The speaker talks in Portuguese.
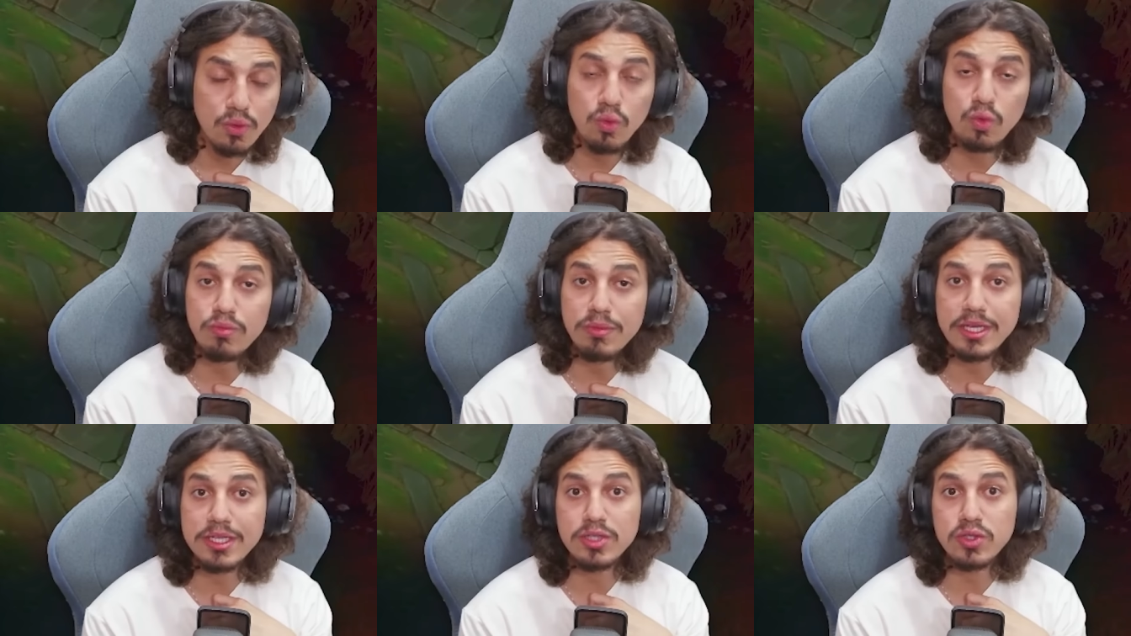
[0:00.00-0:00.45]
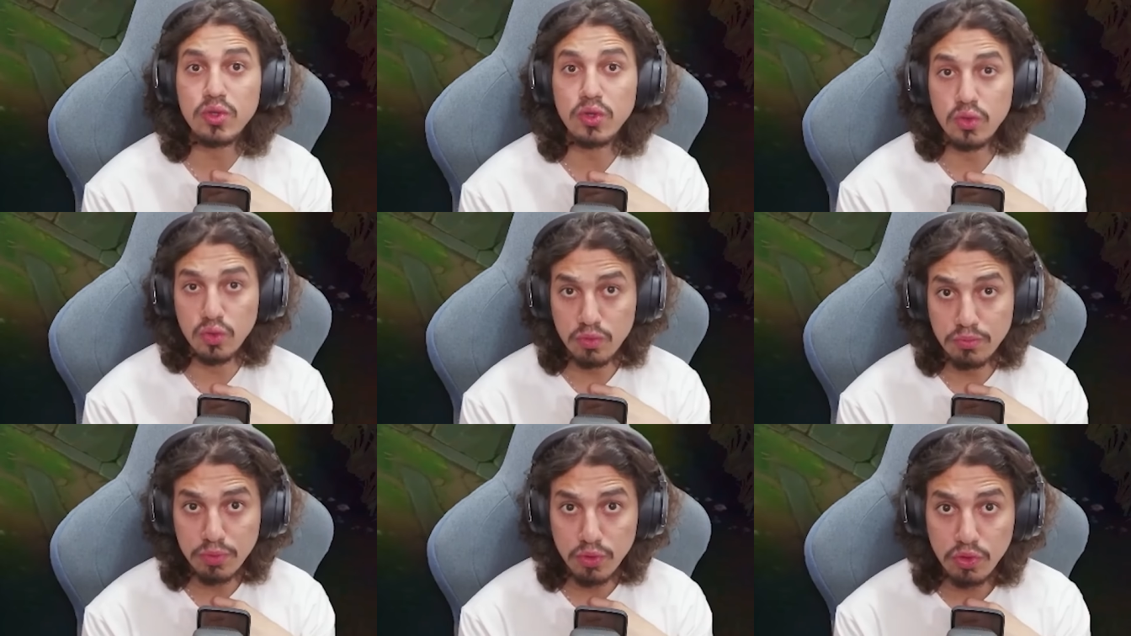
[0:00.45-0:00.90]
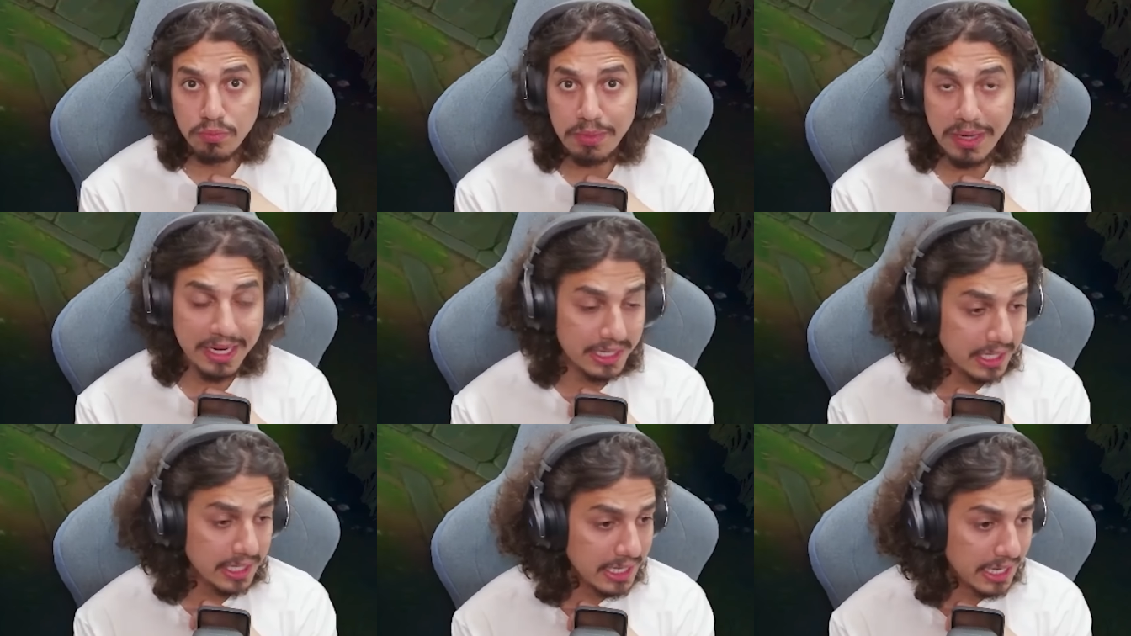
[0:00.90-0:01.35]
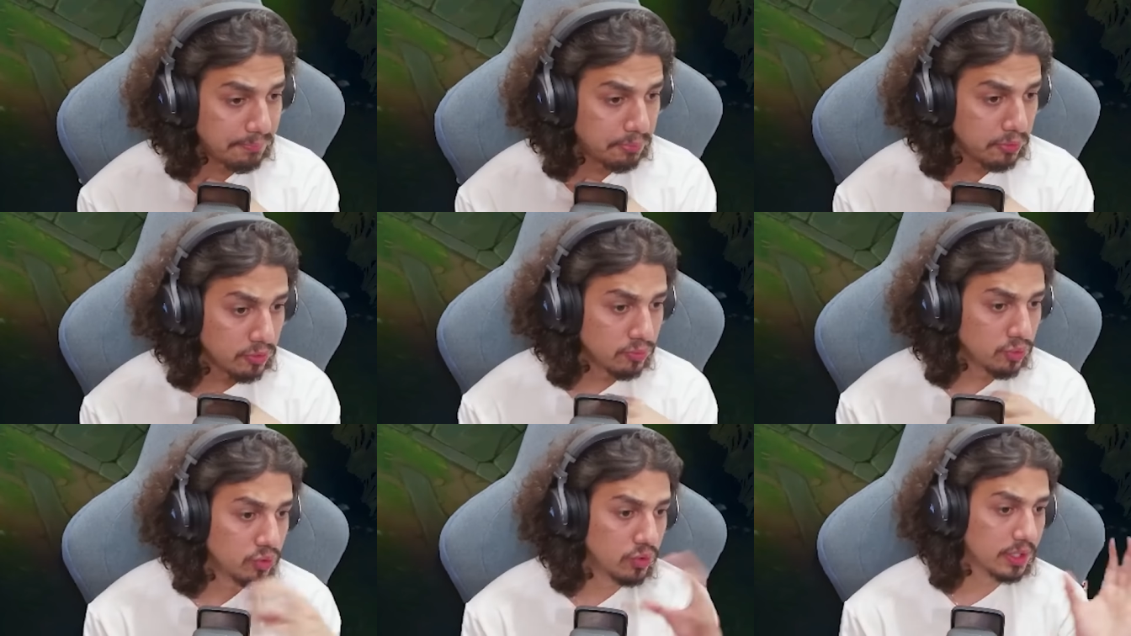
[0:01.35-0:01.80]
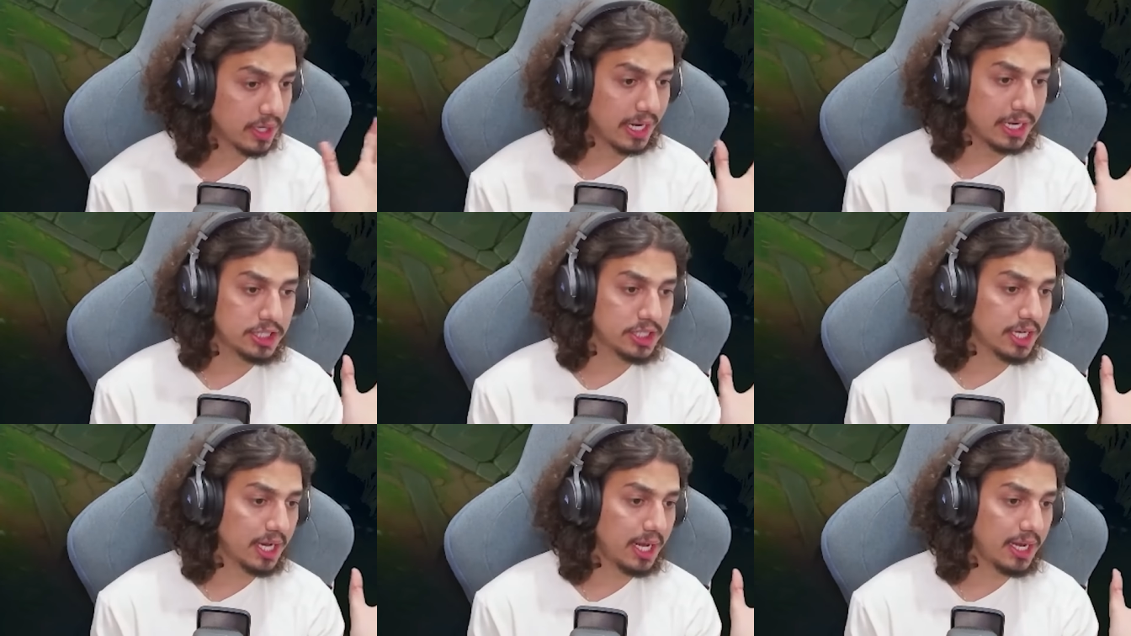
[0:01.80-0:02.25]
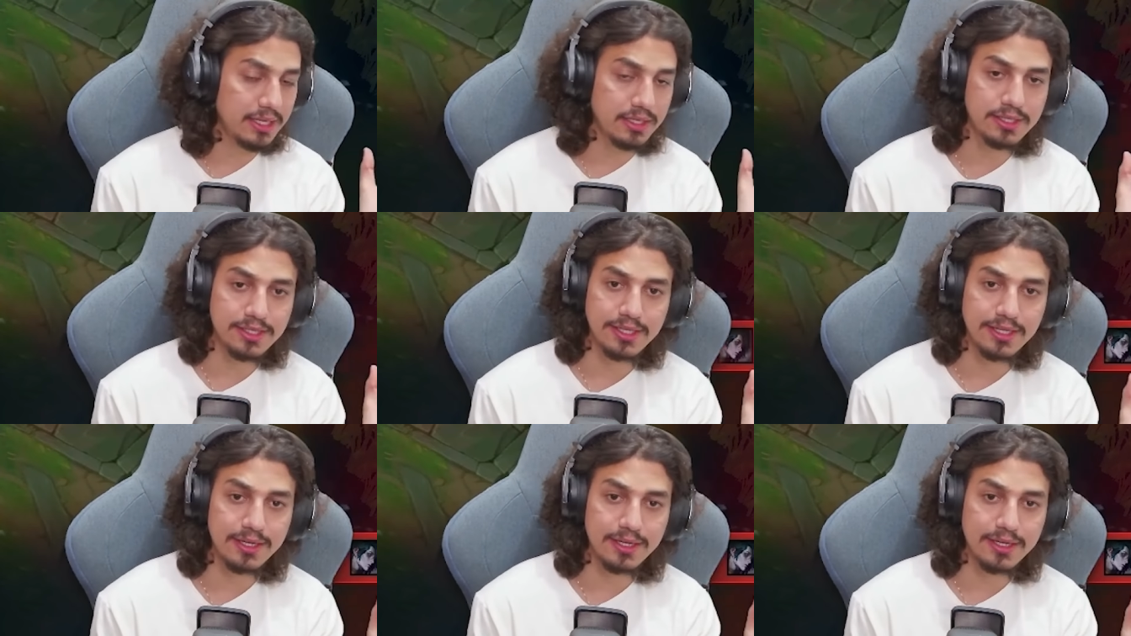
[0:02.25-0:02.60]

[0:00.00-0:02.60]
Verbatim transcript: Começou no blue pra gankar pro Muka. Acho que é isso,